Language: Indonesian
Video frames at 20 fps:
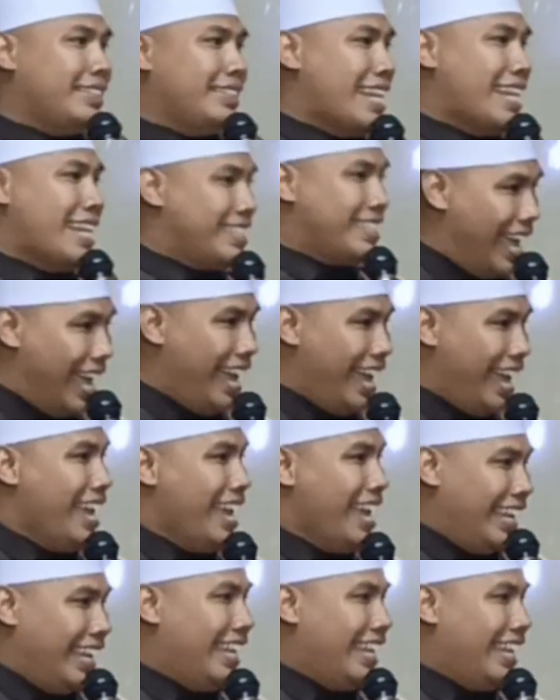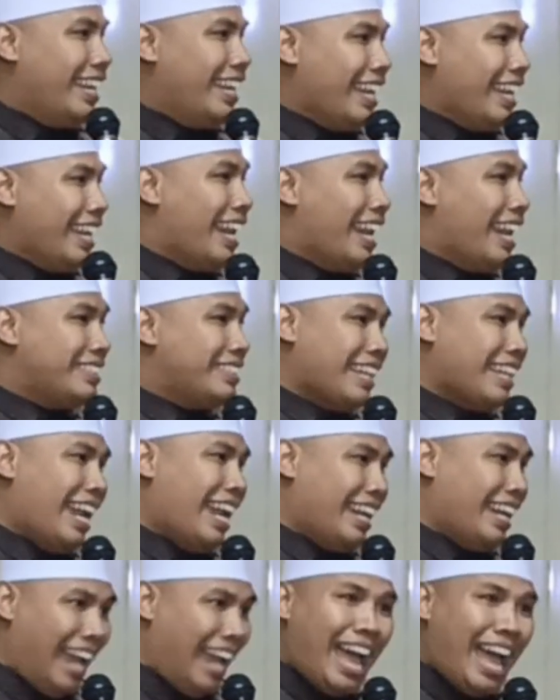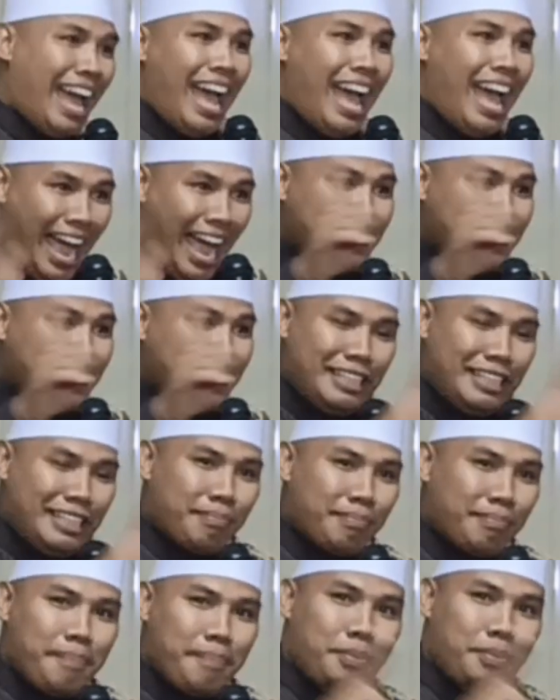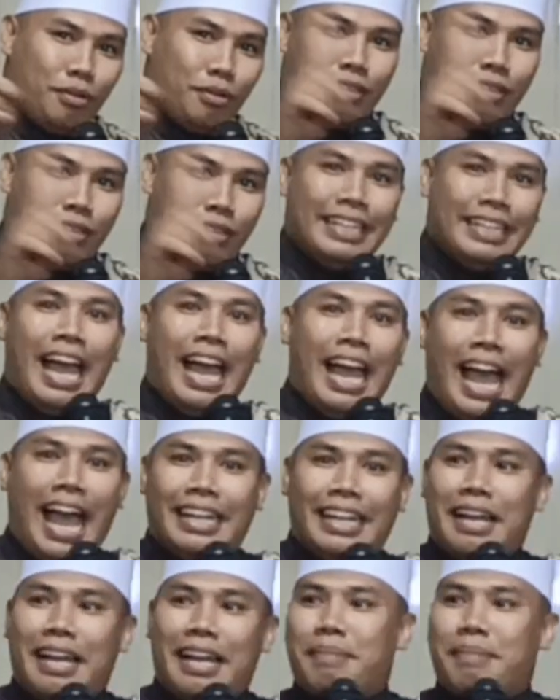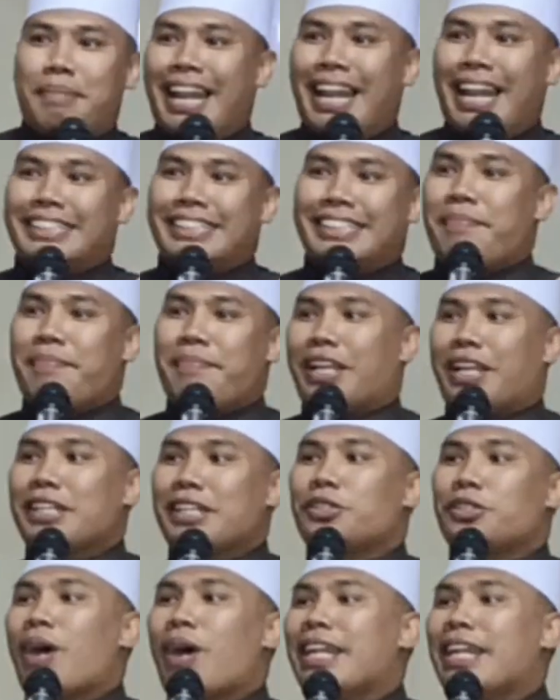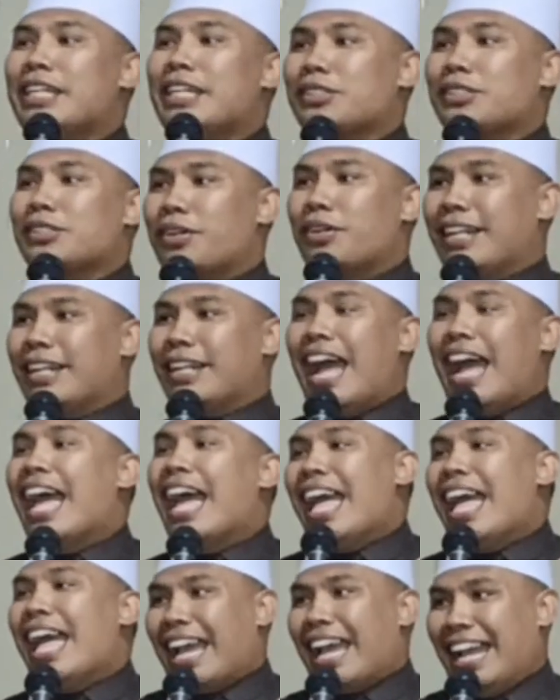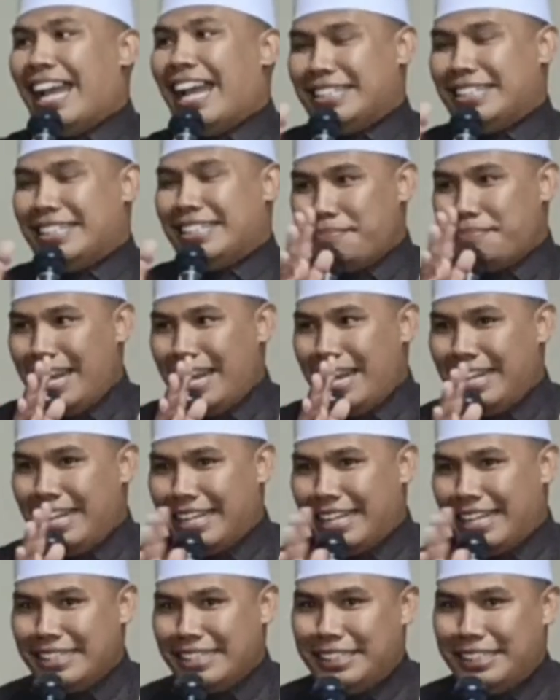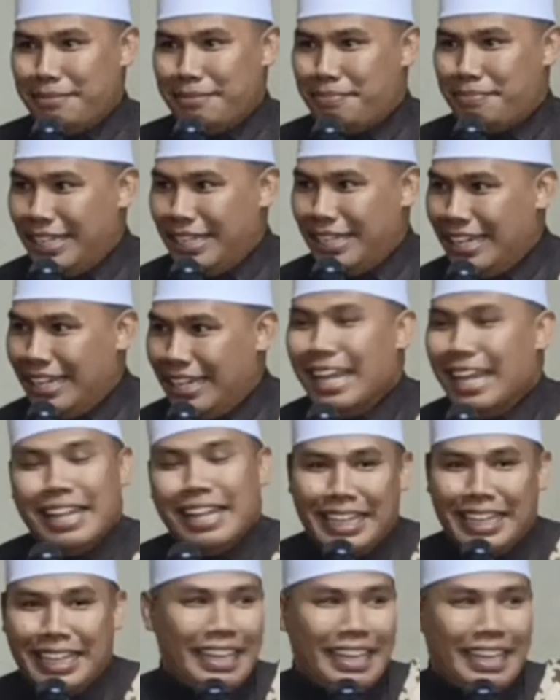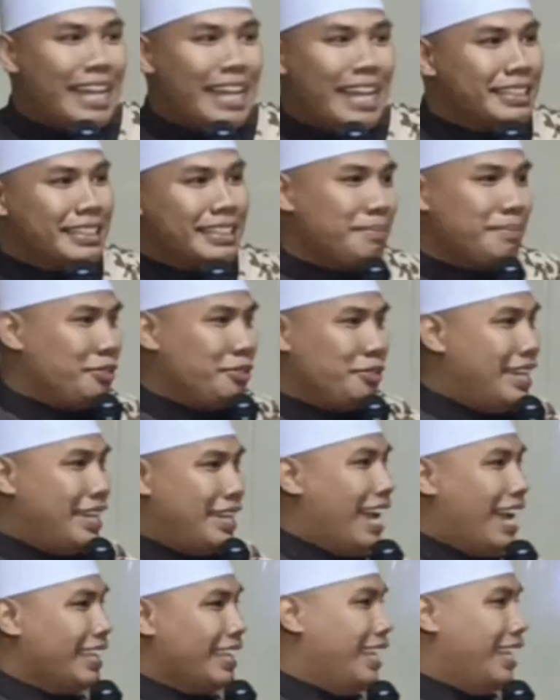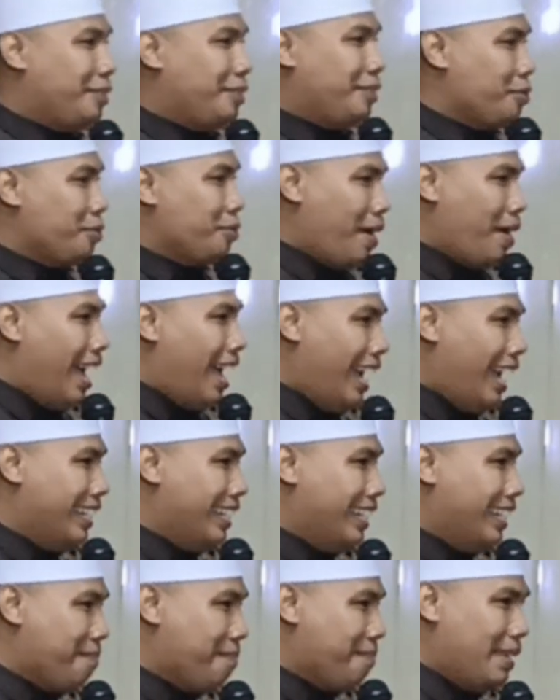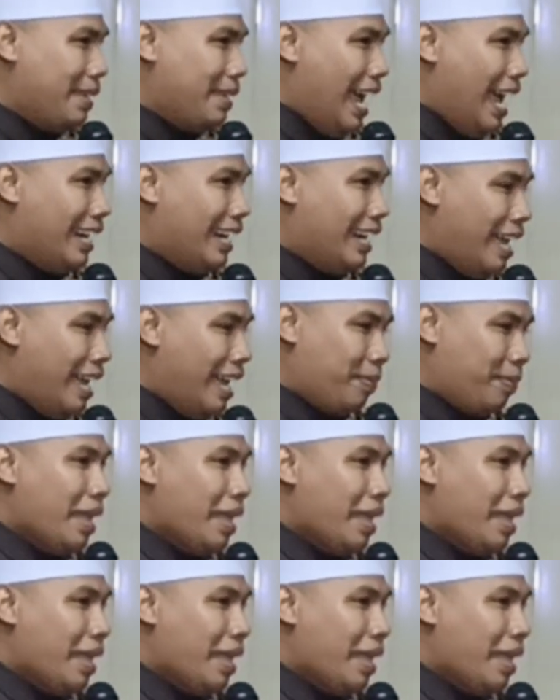jaza ilal jannah haji mabrur tidak ada balasan kecuali sorga kata malaikat Jibril tidak semudah sudah itu wahai Nabi Adam